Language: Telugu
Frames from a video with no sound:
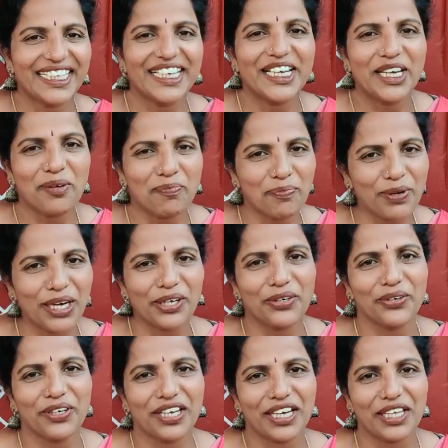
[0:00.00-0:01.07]
అయితే నేను ఎప్పుడు
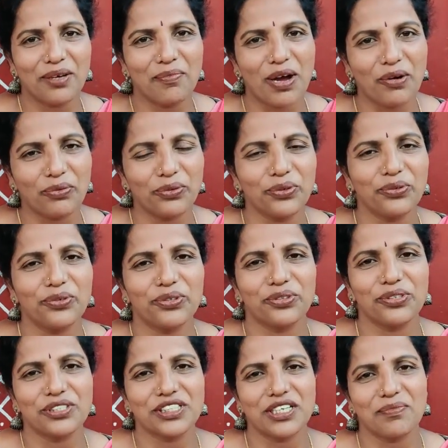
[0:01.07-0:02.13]
అంటుంటా కదా మా ఊరు
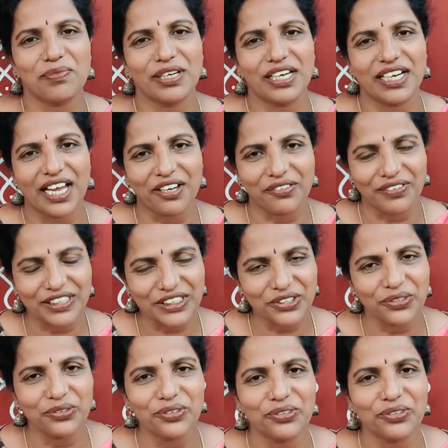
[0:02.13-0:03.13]
గుర్తొచ్చినప్పుడల్లా నాకు ఫస్ట్